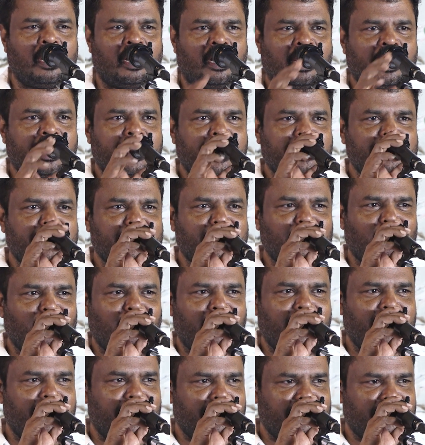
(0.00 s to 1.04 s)
ஆயிரத்தி
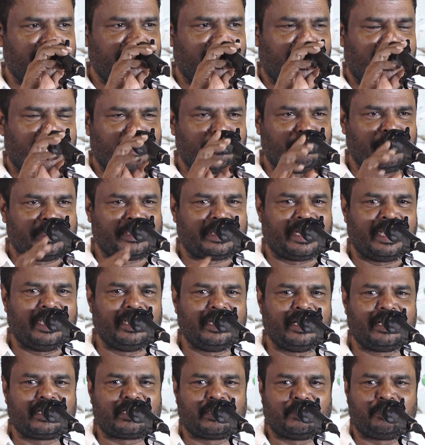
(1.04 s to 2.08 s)
தொள்ளாயிரத்தி நாற்பத்தி
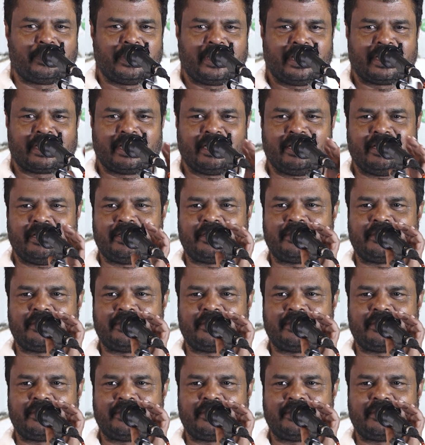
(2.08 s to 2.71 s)
ரெண்டுக்கு பிறகு